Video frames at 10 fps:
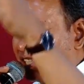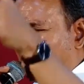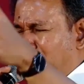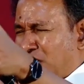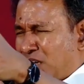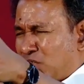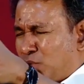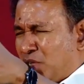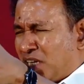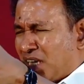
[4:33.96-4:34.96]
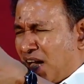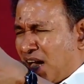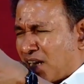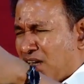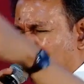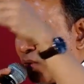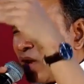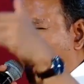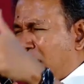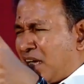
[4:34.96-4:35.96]
சந்திக்க துடிக்கிறார்
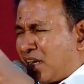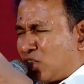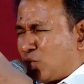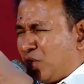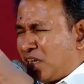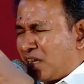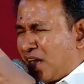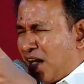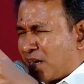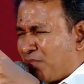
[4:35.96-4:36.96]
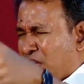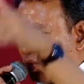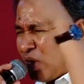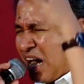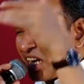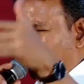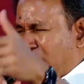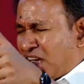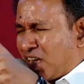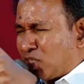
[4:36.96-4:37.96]
உன்னை அணைக்க துடிக்கிறார் உன்னை
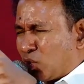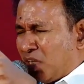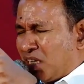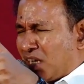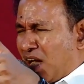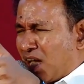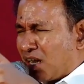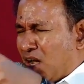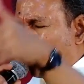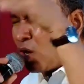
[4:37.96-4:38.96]
அரவணைக்க துடிக்கிறார் உன்னை